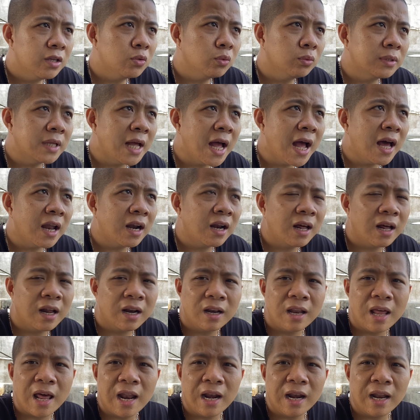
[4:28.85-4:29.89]
chúng ta là
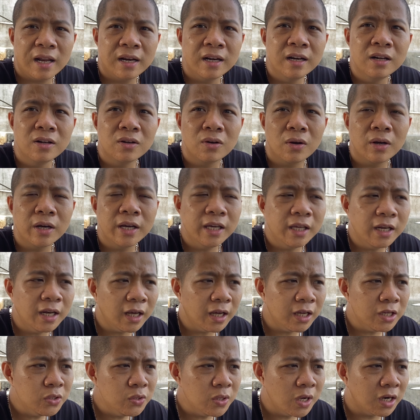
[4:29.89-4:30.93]
là là đừng có nghĩ đến
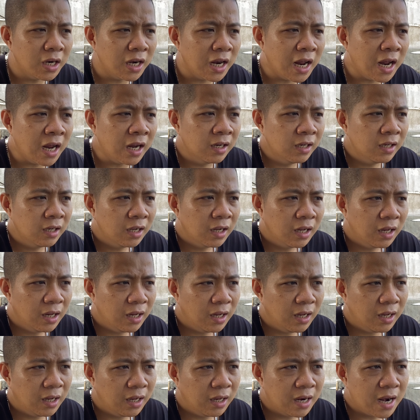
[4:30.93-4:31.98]
cái chuyện là
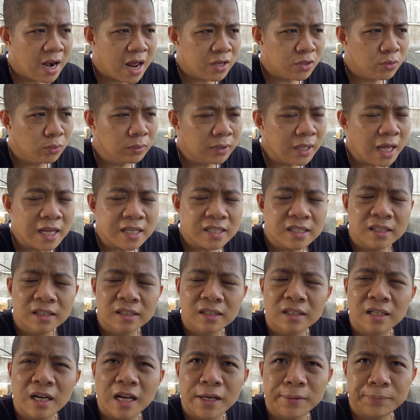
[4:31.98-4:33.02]
à, là chúng ta
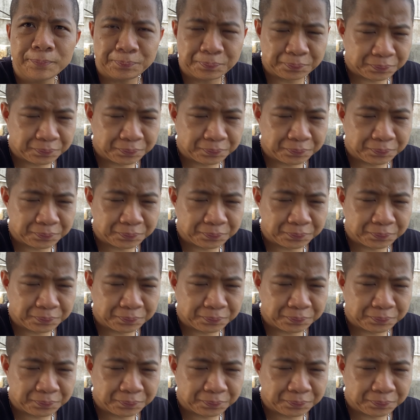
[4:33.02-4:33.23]
sợ là